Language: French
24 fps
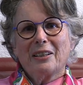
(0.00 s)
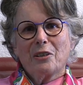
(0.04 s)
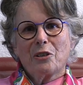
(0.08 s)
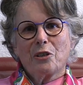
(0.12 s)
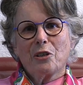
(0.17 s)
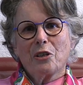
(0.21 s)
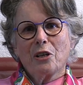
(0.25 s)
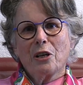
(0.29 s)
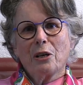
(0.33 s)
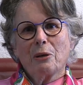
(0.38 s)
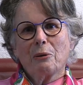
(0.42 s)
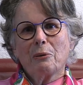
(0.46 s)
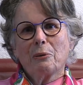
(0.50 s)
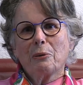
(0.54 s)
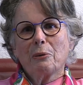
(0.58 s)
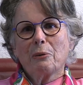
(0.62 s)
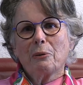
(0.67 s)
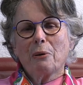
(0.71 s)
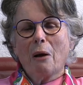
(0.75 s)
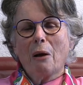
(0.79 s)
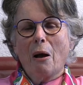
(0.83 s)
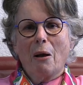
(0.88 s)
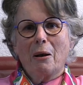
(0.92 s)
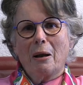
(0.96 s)

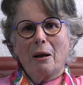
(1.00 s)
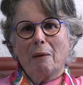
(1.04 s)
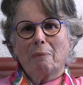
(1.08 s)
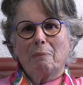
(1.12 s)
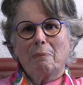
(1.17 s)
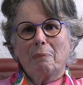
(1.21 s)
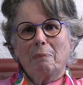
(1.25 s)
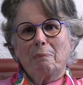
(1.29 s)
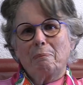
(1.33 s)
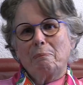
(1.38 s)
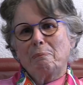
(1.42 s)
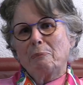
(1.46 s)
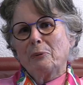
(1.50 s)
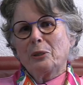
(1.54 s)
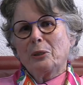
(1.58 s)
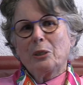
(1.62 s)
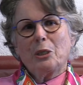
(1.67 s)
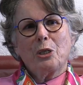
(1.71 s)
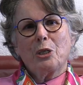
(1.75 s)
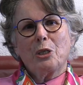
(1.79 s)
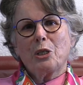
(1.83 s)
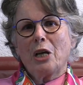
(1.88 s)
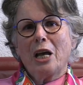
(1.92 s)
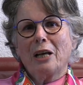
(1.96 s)
J'ai eu un
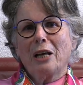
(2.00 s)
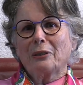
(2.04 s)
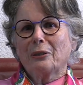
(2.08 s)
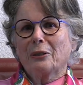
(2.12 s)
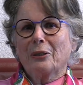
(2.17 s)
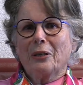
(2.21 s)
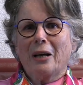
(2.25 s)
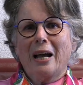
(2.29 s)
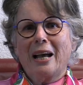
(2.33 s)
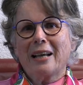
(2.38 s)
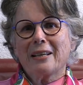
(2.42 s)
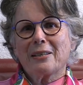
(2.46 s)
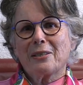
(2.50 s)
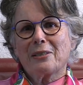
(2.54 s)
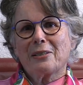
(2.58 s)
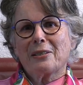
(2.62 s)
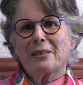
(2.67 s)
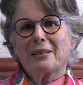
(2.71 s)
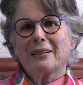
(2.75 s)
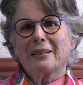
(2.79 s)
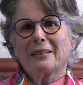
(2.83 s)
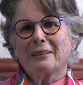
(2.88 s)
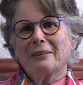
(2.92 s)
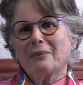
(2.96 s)
petit chien de
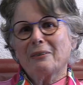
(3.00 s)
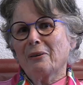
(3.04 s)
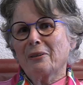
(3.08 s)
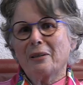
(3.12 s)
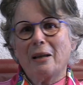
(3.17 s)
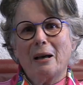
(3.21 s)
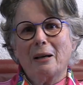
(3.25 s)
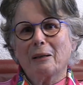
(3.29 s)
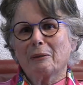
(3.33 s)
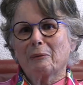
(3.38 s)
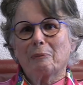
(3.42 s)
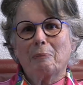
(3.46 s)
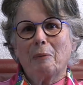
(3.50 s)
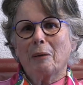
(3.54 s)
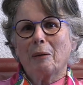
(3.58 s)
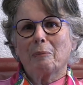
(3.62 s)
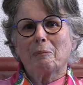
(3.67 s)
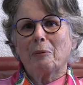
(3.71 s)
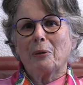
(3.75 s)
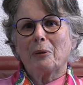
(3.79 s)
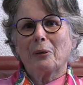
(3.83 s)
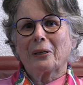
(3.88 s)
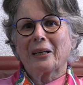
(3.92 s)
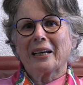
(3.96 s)
race. On n'arrête pas
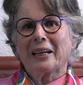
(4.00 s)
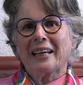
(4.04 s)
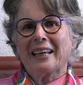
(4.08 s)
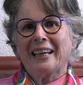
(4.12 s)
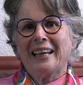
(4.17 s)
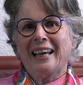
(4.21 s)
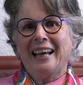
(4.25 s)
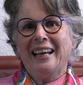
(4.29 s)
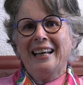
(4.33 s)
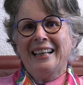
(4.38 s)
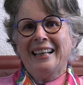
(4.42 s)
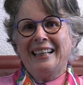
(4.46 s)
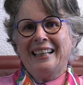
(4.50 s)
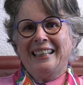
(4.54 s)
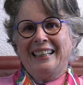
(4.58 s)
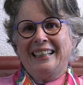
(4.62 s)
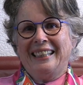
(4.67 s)
le progrès, hein